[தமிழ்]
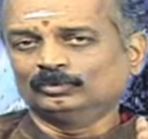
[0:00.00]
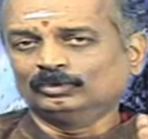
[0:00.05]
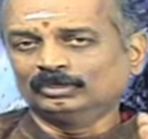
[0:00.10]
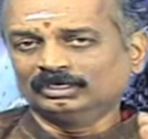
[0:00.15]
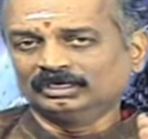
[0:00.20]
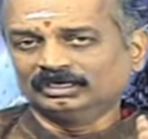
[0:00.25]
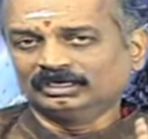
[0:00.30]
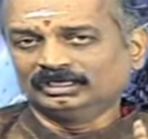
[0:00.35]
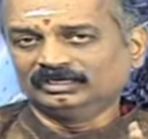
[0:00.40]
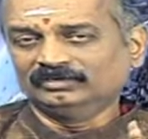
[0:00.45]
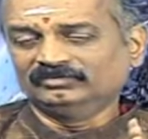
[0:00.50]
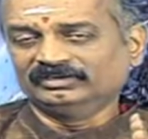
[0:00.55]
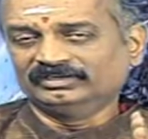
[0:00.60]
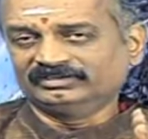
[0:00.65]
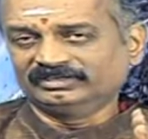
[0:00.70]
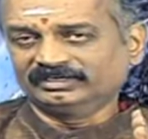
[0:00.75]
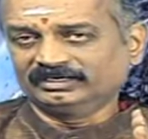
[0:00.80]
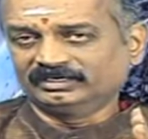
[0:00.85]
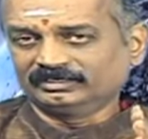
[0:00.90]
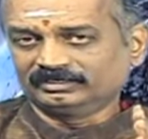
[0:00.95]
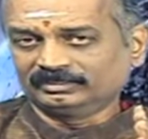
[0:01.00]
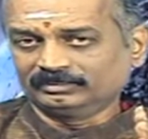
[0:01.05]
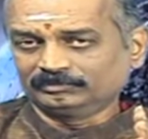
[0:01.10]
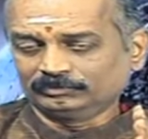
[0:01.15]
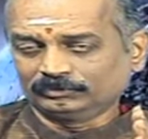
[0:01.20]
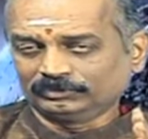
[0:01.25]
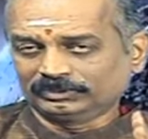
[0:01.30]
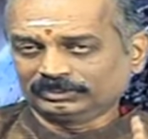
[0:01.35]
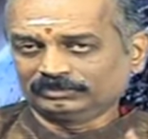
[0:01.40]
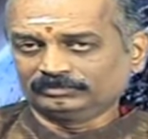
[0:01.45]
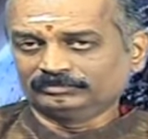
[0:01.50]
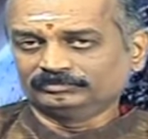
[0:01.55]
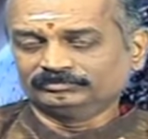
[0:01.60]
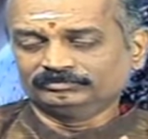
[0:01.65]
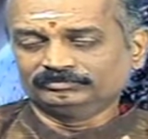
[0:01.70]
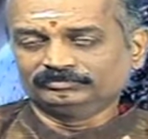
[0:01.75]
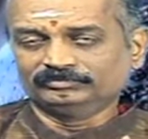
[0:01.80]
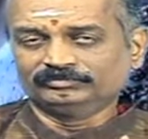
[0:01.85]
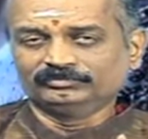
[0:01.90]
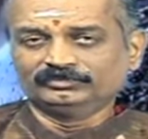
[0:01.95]
உங்களால் வெற்றி காண
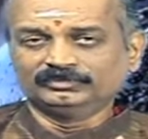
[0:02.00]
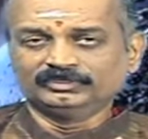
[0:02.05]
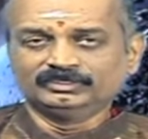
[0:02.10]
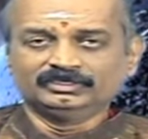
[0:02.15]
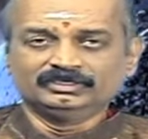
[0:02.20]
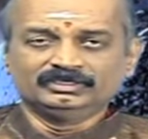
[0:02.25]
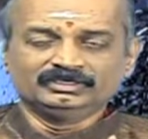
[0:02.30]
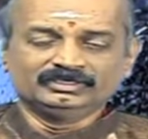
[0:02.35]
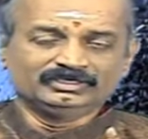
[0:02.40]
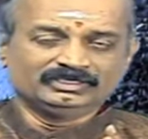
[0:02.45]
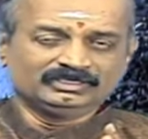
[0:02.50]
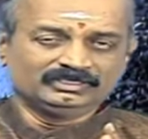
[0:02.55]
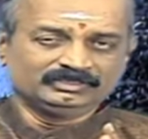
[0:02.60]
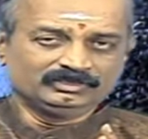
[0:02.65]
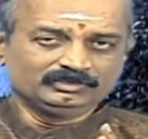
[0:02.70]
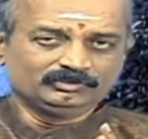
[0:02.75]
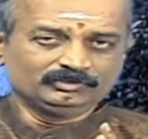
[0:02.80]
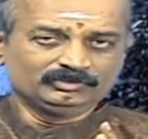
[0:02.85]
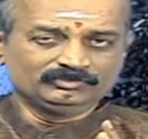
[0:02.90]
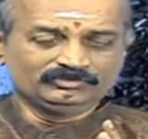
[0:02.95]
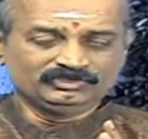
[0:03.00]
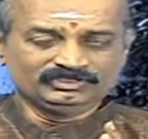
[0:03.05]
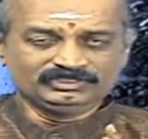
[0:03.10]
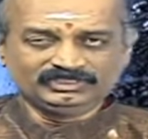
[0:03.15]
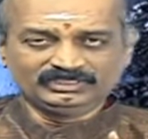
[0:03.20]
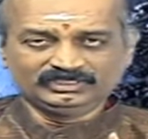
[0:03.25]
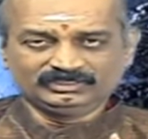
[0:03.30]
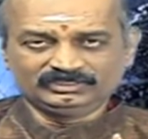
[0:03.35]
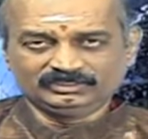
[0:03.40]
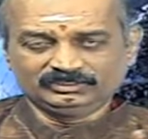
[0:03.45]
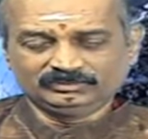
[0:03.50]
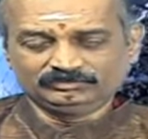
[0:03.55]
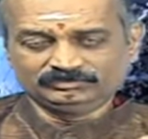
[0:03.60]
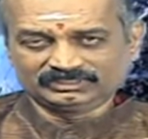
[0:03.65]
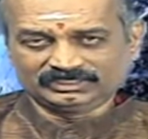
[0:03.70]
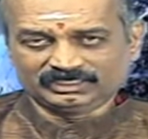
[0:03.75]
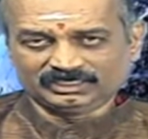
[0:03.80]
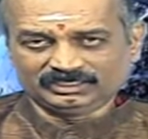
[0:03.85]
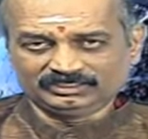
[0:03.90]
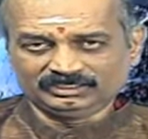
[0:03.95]
முடியும் எந்த ஒரு
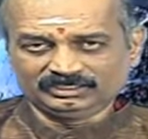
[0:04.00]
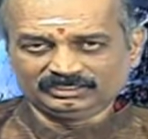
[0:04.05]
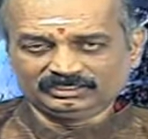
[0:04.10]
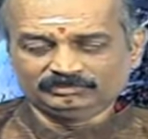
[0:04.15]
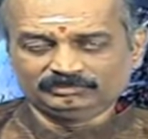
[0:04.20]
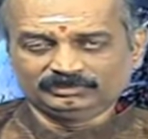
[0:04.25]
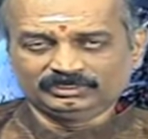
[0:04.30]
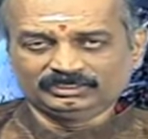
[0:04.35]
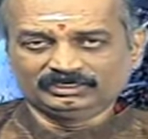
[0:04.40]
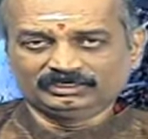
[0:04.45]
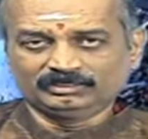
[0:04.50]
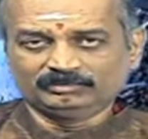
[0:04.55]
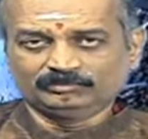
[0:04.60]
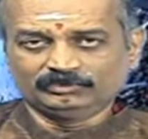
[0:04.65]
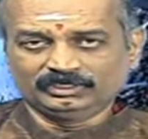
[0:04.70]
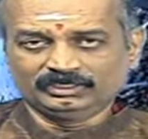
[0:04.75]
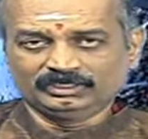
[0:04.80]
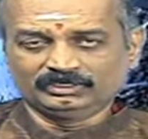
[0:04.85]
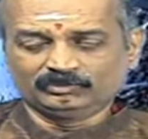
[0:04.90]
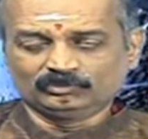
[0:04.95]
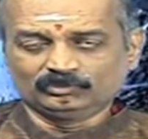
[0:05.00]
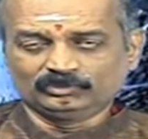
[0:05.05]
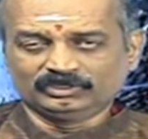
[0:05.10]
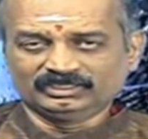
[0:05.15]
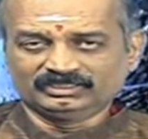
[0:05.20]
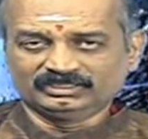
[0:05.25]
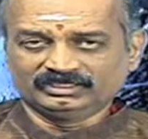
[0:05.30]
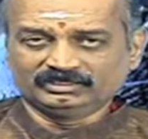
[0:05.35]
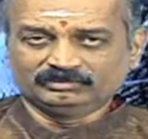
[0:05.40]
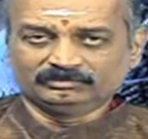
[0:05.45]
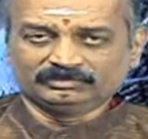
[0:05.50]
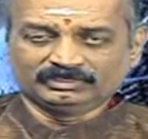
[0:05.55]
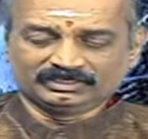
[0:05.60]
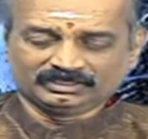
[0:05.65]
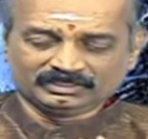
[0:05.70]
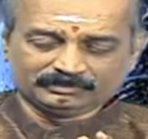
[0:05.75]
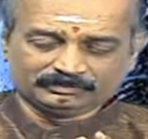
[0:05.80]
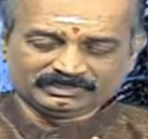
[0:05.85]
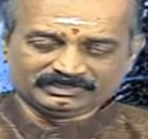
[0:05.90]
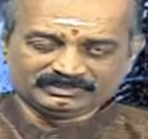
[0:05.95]
விஷயத்தையும் சாதகமாக முடியக்கூடிய
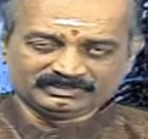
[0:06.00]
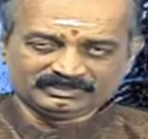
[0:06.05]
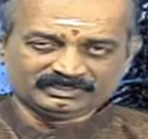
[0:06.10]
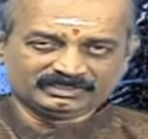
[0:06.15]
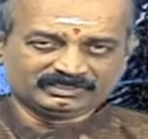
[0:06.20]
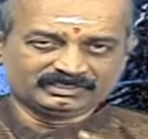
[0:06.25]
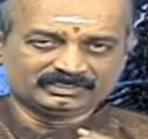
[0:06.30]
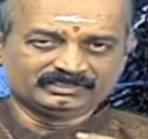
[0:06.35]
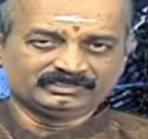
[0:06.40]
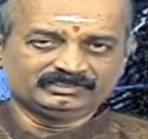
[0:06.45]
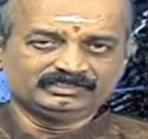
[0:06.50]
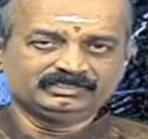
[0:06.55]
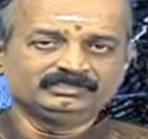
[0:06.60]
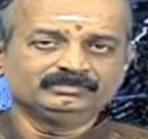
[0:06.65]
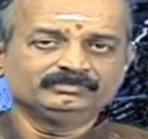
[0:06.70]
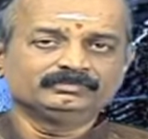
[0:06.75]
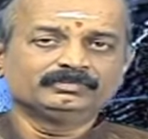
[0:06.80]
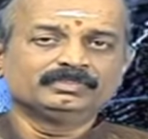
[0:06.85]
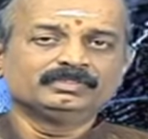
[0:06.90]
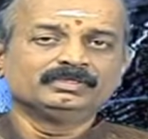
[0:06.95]
தினமாக அமைந்திருக்கிறது